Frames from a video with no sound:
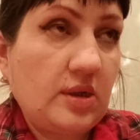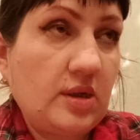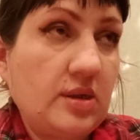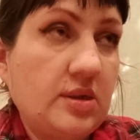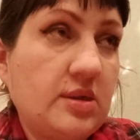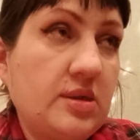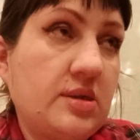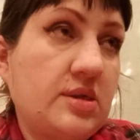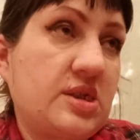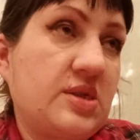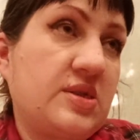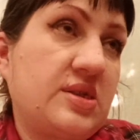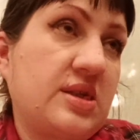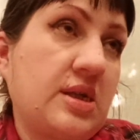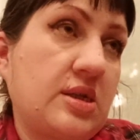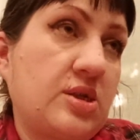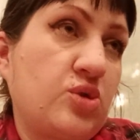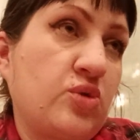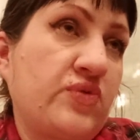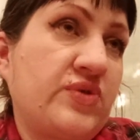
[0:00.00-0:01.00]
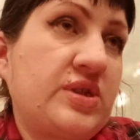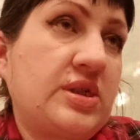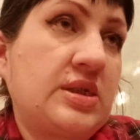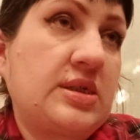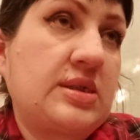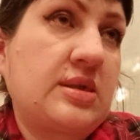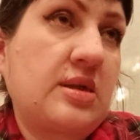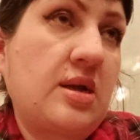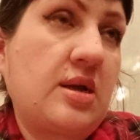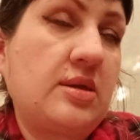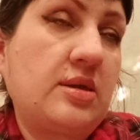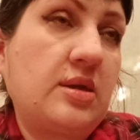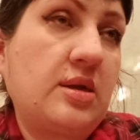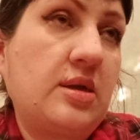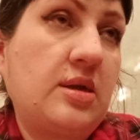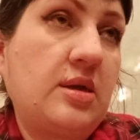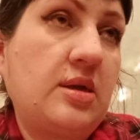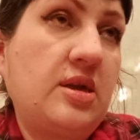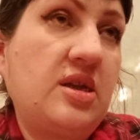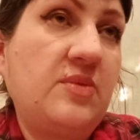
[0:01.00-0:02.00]
Э, с отцовской
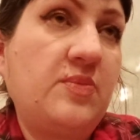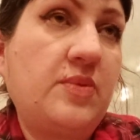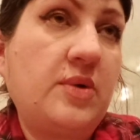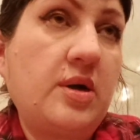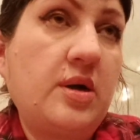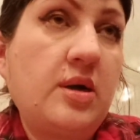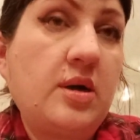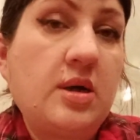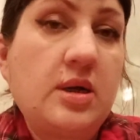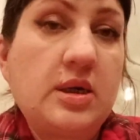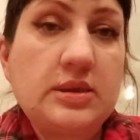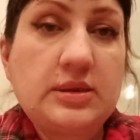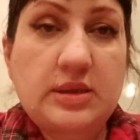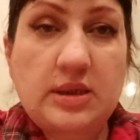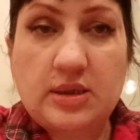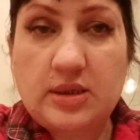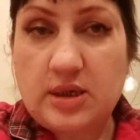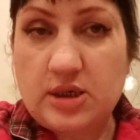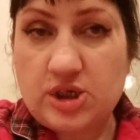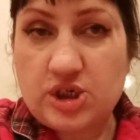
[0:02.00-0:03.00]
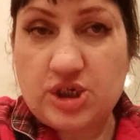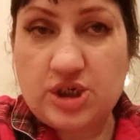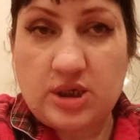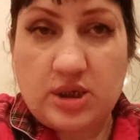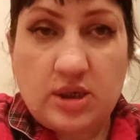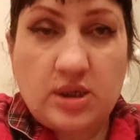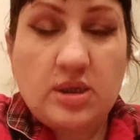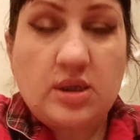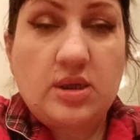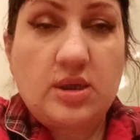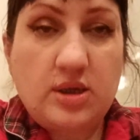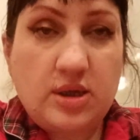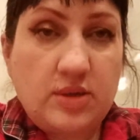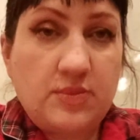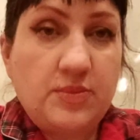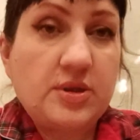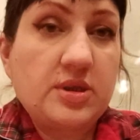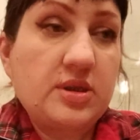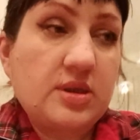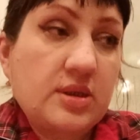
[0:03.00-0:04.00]
стороны либо торгаши и
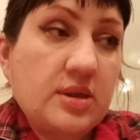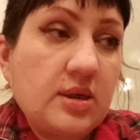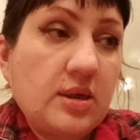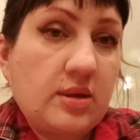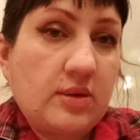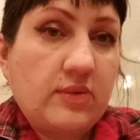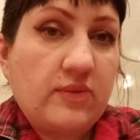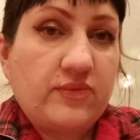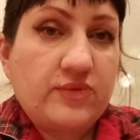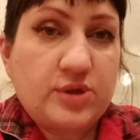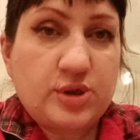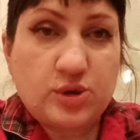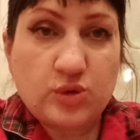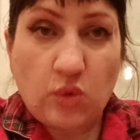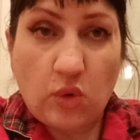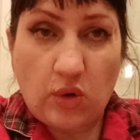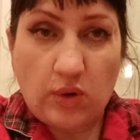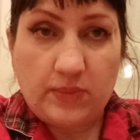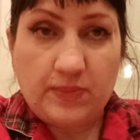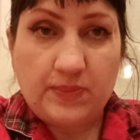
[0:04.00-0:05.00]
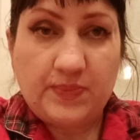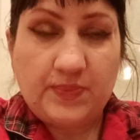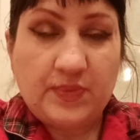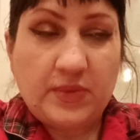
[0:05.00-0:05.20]
менты. Все.